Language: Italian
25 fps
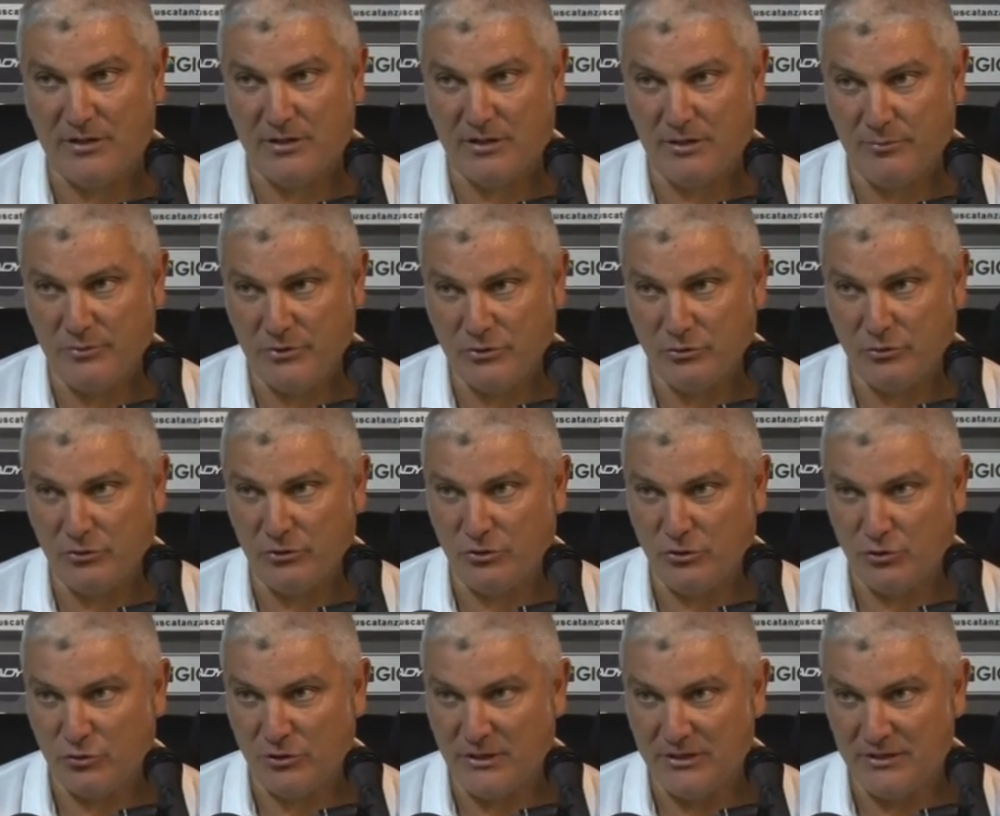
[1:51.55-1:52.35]
Capisco che
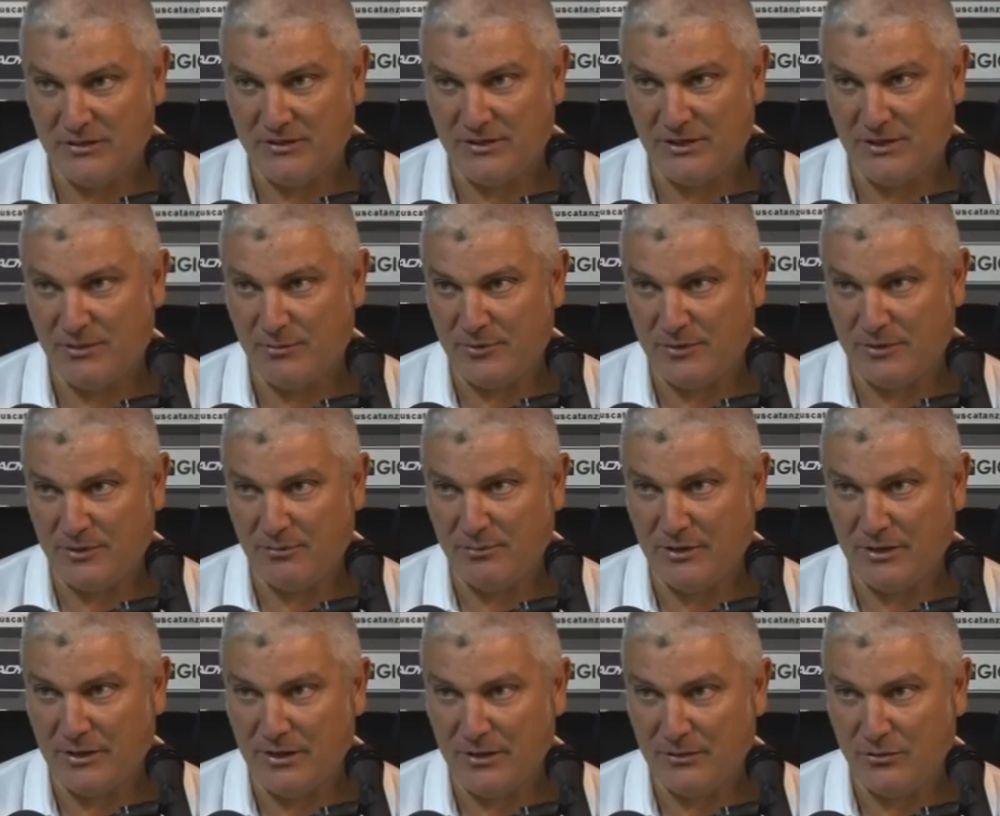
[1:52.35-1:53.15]
giornalisticamente
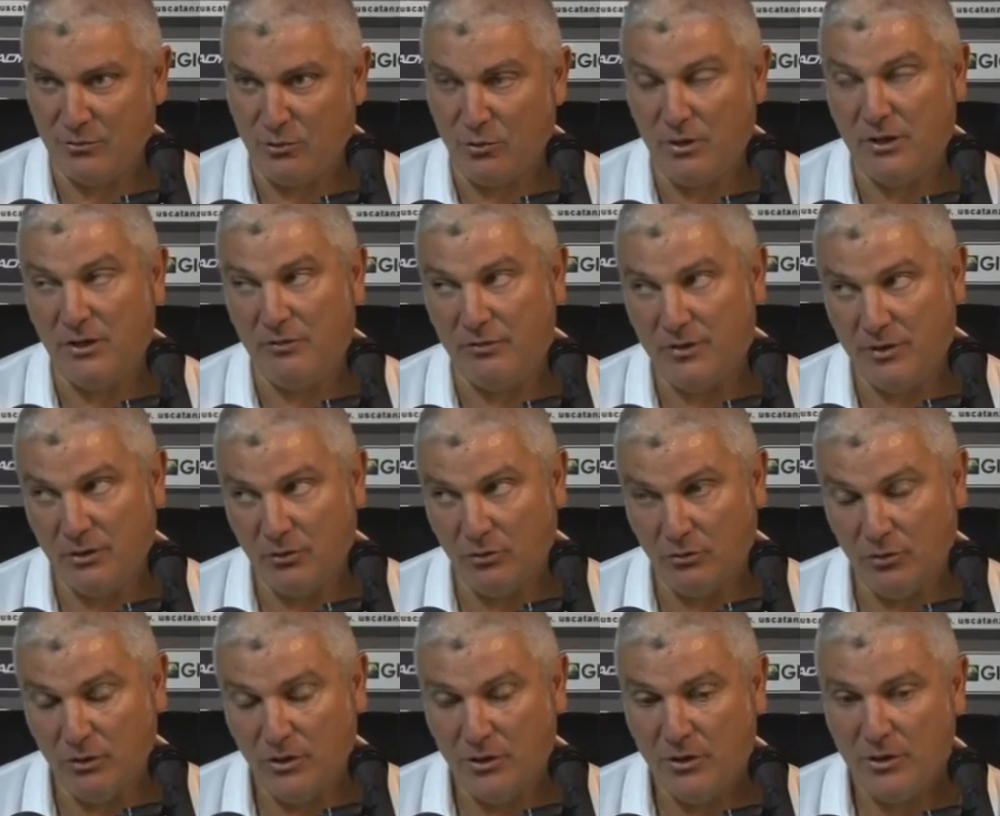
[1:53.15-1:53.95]
parlando o a
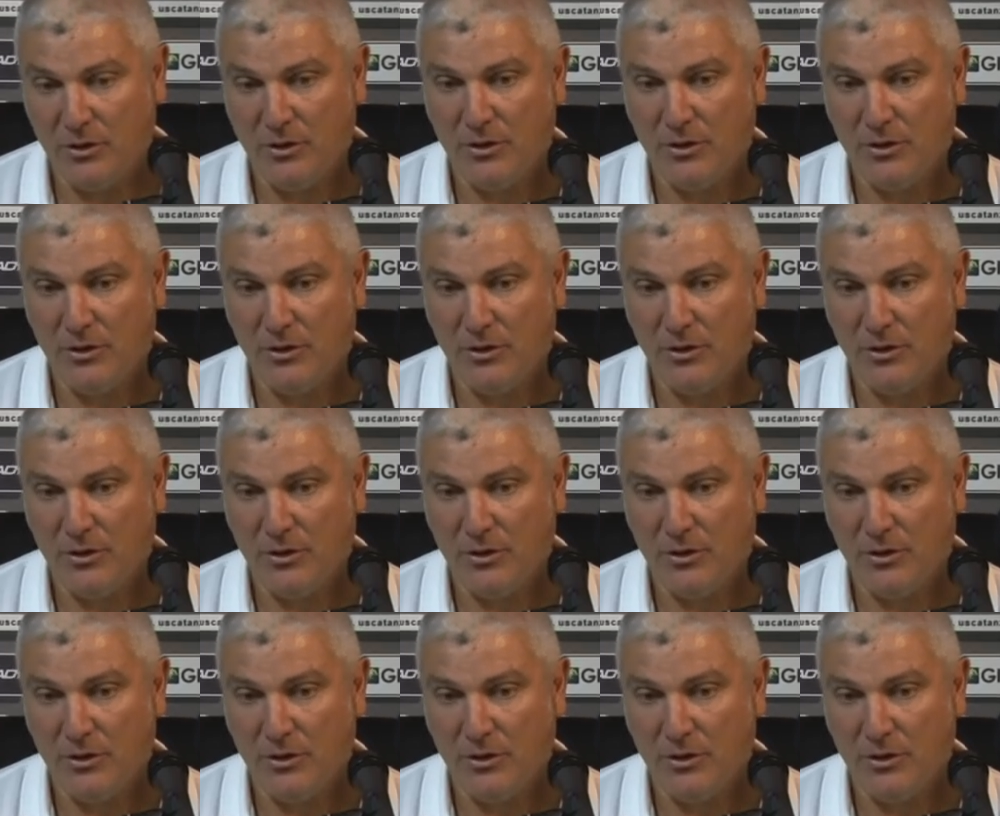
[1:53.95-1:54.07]
livello